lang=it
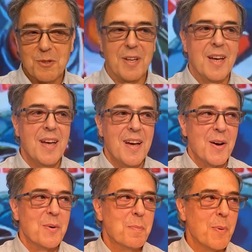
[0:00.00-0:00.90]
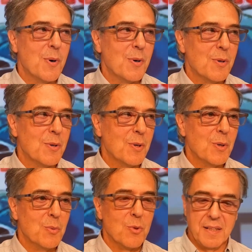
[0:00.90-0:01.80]
così un po'
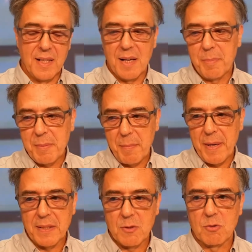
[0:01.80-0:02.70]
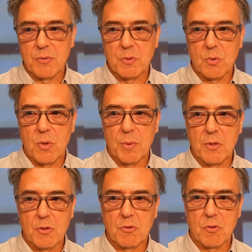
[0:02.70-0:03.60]
lungo. Nella prima parte sono venuto qui a
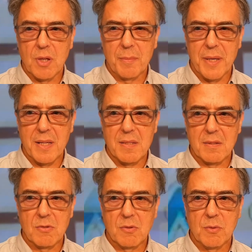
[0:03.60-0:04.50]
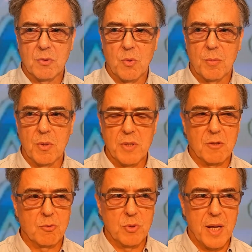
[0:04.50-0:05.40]
Bologna, e sono calabrese, sono venuto qui a
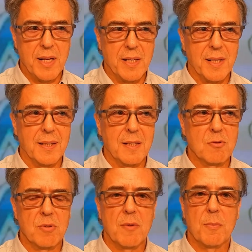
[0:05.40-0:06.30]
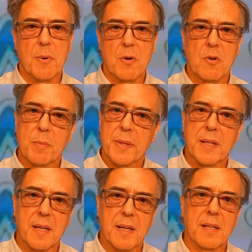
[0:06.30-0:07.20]
Bologna a studiare, in realtà studiavo poco
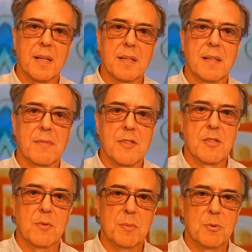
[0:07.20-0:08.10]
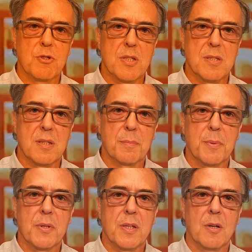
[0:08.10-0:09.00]
perché in realtà facevo il musicista,
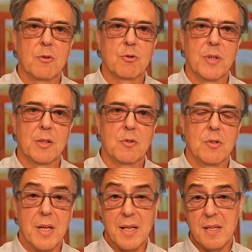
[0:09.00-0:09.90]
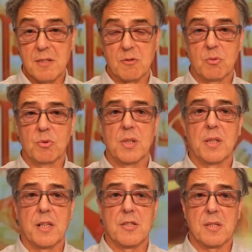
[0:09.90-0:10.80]
poi ho suonato negli studi
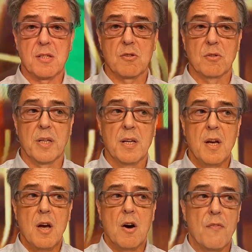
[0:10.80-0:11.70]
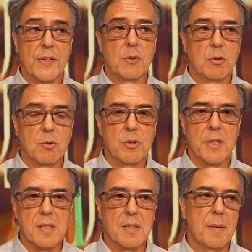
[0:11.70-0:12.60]
di registrazione, ho fatto il
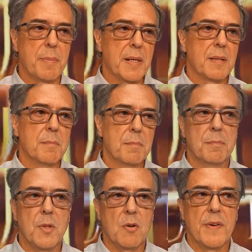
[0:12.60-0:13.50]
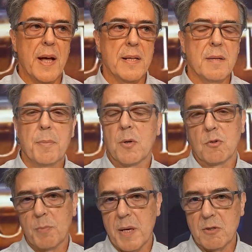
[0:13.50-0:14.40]
turnista per nove anni, poi
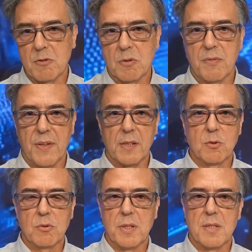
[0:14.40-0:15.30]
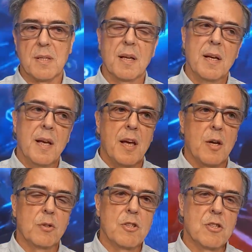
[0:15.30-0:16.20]
ho smesso di fare il turnista
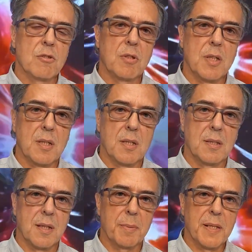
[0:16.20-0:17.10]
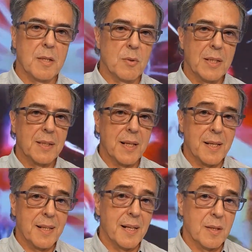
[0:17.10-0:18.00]
e ho deciso di intraprendere un'altra
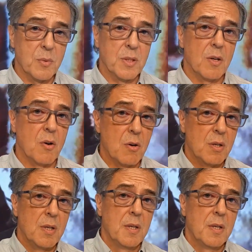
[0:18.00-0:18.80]
carriera, quindi ho